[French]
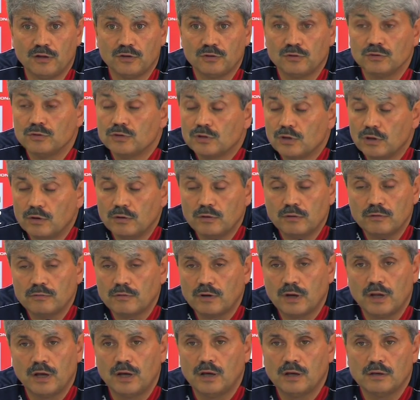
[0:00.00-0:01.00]
Donc euh,
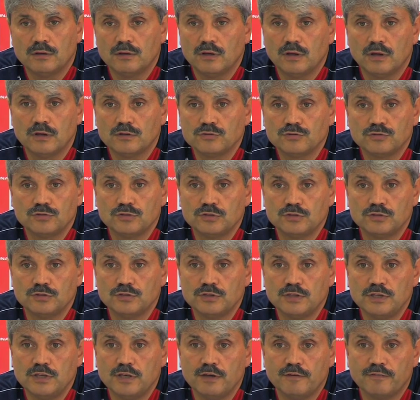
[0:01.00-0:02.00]
voilà, euh, ce
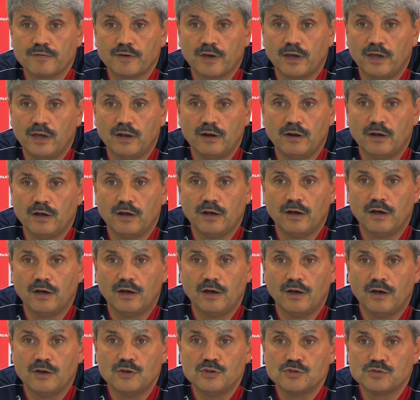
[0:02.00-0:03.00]
qui est vrai
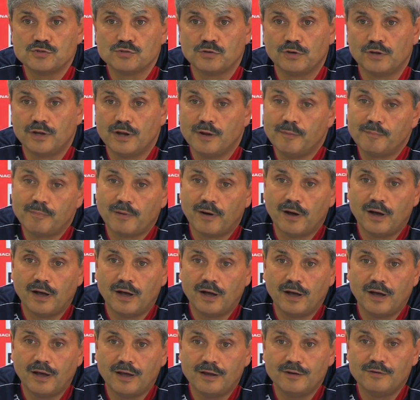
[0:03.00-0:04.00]
euh, un jour n'est
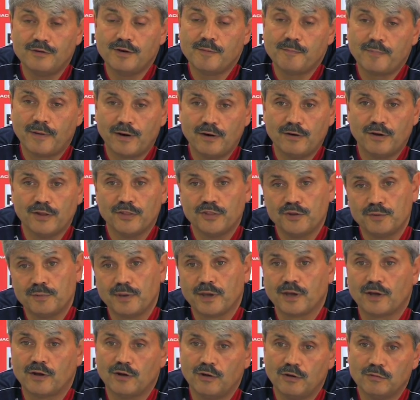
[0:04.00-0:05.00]
pas, pas le
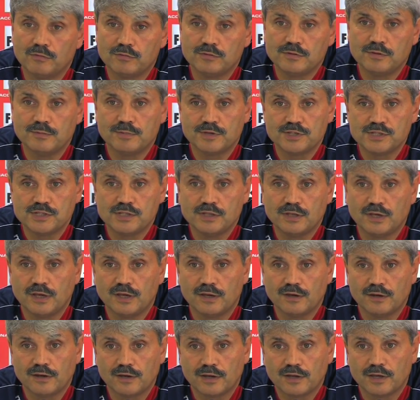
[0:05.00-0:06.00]
lendemain. Alors vous
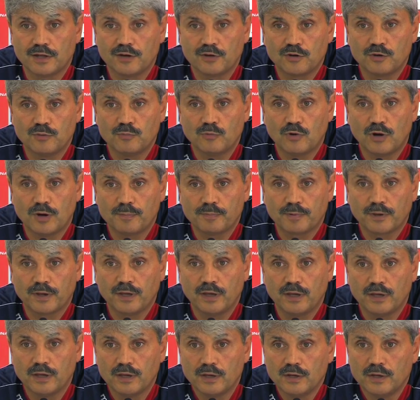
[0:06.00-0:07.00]
imaginez quelques mois
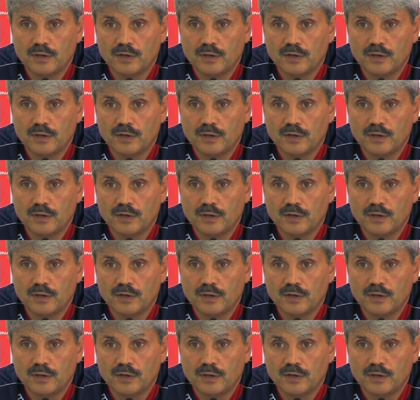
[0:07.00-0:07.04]
après.